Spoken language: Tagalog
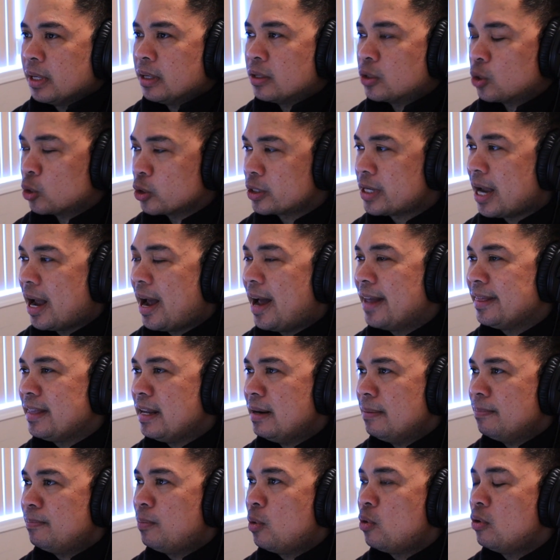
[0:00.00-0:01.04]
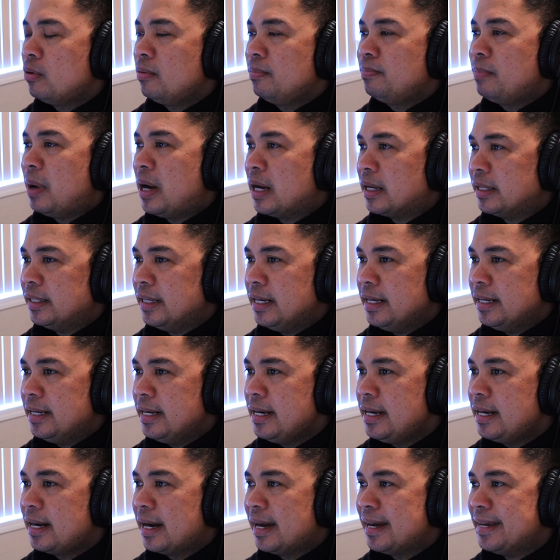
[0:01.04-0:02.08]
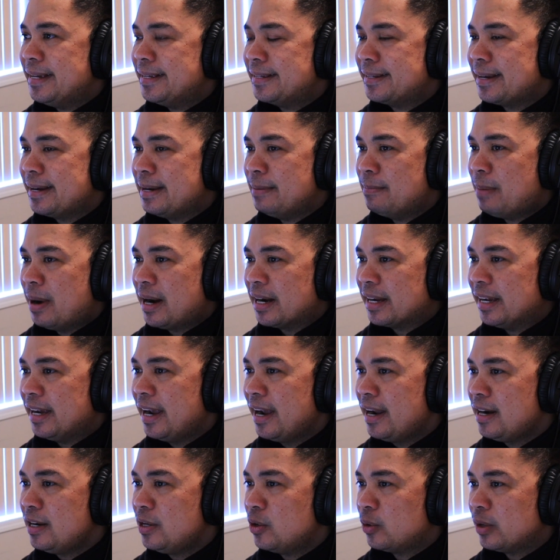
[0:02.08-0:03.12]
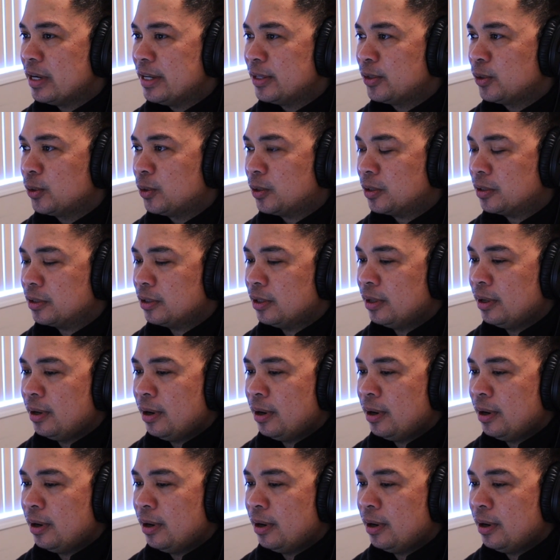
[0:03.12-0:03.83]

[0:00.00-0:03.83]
So sa atin pong pagninilay sa ebanghelyong ito,